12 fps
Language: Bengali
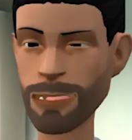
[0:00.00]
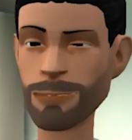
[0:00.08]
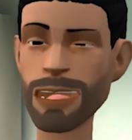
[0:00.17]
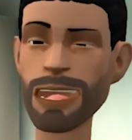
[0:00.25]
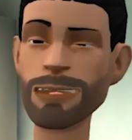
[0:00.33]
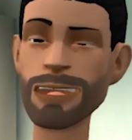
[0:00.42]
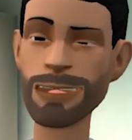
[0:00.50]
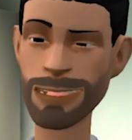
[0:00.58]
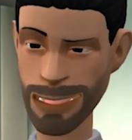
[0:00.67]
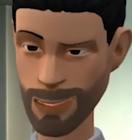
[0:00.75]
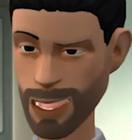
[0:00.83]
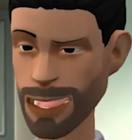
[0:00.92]
আন্তরিক
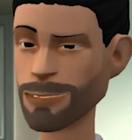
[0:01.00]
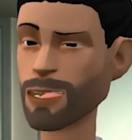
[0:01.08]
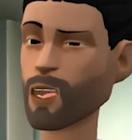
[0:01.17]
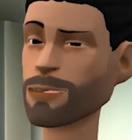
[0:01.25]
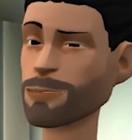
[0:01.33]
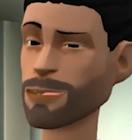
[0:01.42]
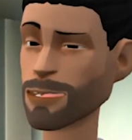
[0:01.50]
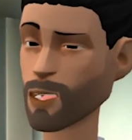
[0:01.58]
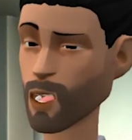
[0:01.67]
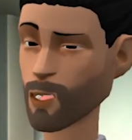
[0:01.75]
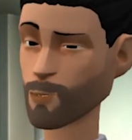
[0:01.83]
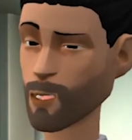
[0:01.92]
কৃতজ্ঞতা ও
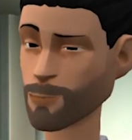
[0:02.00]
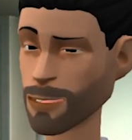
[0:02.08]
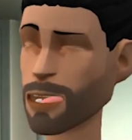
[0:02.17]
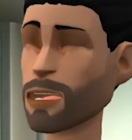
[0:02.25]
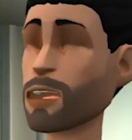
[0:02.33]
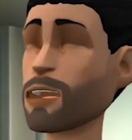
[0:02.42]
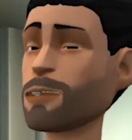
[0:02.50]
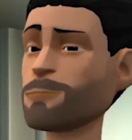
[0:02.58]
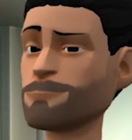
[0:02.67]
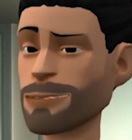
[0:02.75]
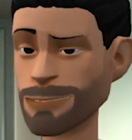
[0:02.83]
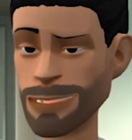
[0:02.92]
ধন্যবাদ জানাই
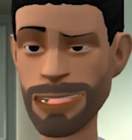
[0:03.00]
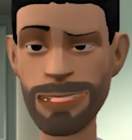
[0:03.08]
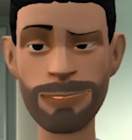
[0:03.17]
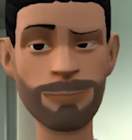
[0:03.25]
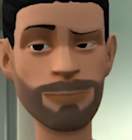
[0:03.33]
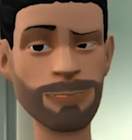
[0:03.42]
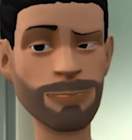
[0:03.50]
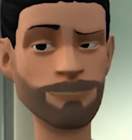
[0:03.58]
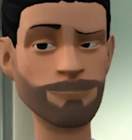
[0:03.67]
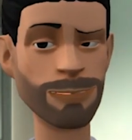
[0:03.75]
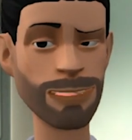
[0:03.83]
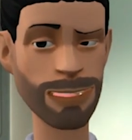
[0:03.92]
আপনাকে স্যার
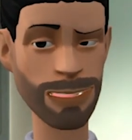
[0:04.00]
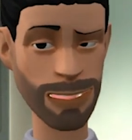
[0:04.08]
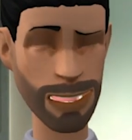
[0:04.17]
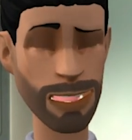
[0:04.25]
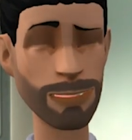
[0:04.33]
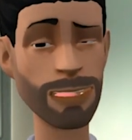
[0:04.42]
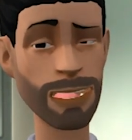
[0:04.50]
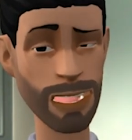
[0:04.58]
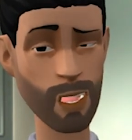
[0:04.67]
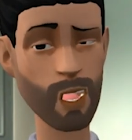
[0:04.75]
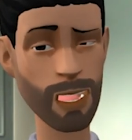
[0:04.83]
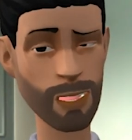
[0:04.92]
শিশুদের পয়েম
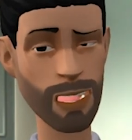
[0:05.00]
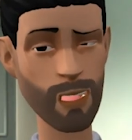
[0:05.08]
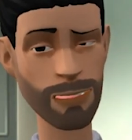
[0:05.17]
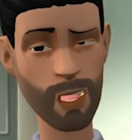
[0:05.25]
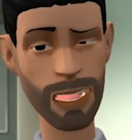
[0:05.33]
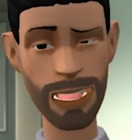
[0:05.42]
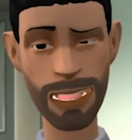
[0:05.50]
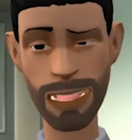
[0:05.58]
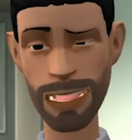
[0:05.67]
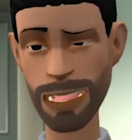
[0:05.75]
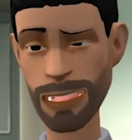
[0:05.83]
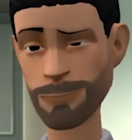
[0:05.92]
শেখানোর আছে অনেক
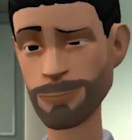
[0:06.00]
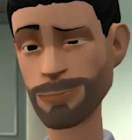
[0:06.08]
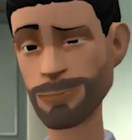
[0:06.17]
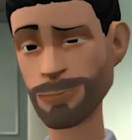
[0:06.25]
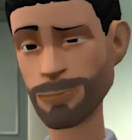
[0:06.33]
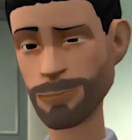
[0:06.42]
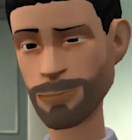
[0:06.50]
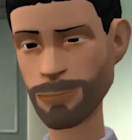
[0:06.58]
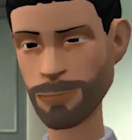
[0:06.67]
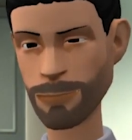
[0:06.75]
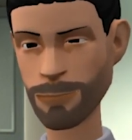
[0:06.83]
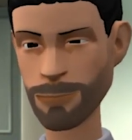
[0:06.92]
দরকার
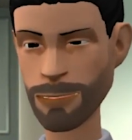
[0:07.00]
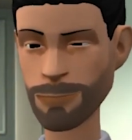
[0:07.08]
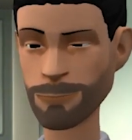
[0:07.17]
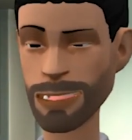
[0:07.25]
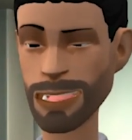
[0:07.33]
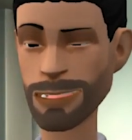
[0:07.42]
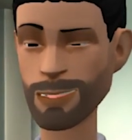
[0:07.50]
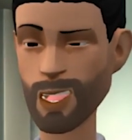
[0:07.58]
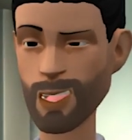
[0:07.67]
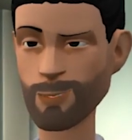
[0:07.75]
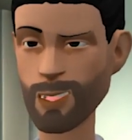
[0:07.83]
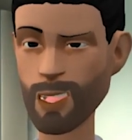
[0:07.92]
মন দিয়ে
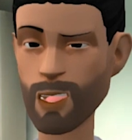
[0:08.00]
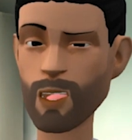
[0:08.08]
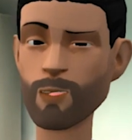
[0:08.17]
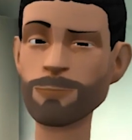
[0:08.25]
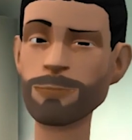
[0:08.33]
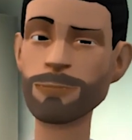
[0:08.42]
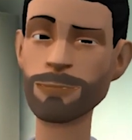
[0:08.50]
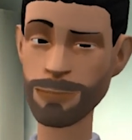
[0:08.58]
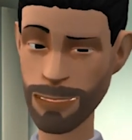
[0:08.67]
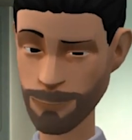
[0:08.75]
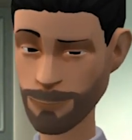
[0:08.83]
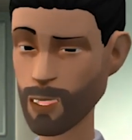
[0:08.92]
কবিতা আর
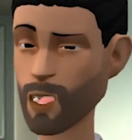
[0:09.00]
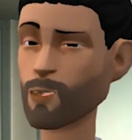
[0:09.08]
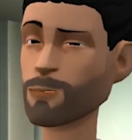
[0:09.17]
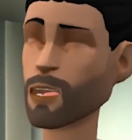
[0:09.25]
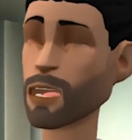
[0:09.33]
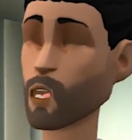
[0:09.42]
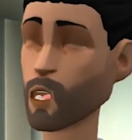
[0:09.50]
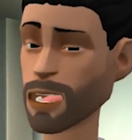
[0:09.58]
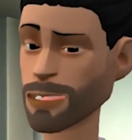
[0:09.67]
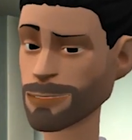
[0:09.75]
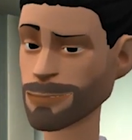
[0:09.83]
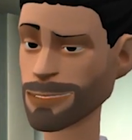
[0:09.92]
ছন্দ শিখাবো
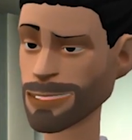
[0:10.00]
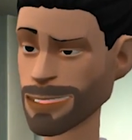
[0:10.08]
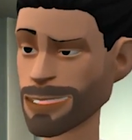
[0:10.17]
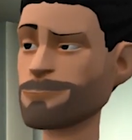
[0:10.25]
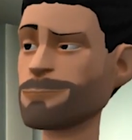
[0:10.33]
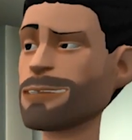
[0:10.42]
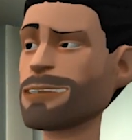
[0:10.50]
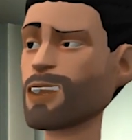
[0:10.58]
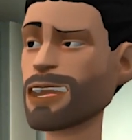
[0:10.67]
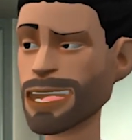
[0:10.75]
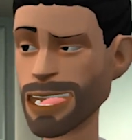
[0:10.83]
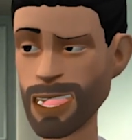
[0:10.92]
করিলাম
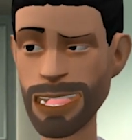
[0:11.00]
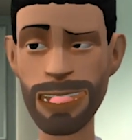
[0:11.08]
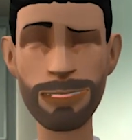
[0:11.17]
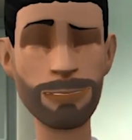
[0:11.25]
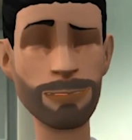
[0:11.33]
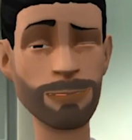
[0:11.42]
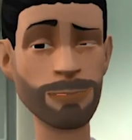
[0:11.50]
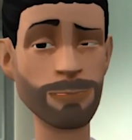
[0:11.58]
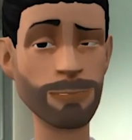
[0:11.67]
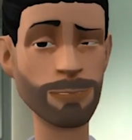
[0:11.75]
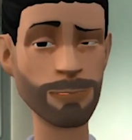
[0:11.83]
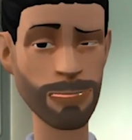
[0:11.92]
শপথ আজ
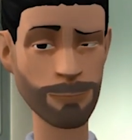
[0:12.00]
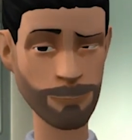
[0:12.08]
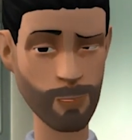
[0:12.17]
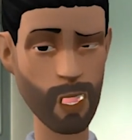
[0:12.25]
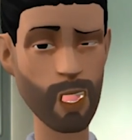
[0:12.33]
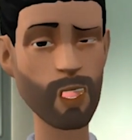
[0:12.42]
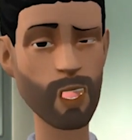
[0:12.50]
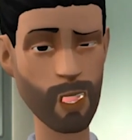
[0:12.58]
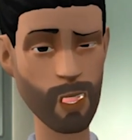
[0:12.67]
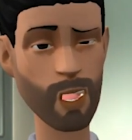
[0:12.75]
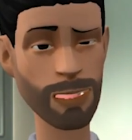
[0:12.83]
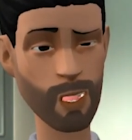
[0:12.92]
ছন্দ আর
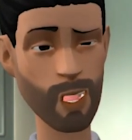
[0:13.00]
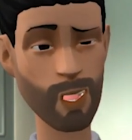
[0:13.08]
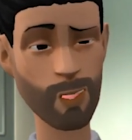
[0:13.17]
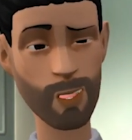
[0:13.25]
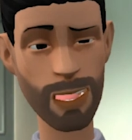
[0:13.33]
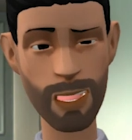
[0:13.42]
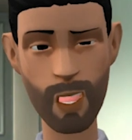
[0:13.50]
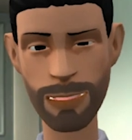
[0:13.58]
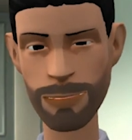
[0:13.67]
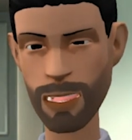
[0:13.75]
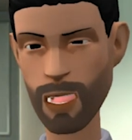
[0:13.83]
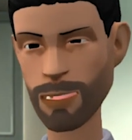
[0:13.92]
কবিতা শেখানো হবে
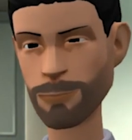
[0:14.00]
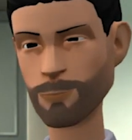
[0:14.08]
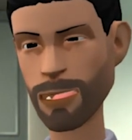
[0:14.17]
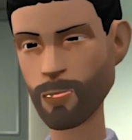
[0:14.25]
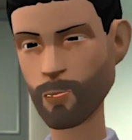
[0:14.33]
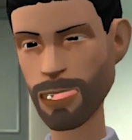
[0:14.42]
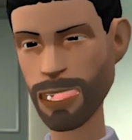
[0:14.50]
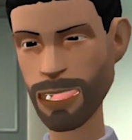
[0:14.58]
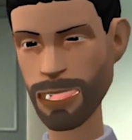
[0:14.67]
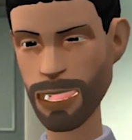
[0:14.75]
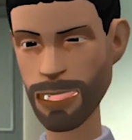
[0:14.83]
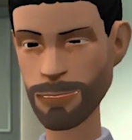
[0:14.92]
আমার সারা দিনের
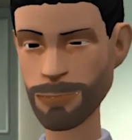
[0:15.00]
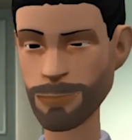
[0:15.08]
কাজ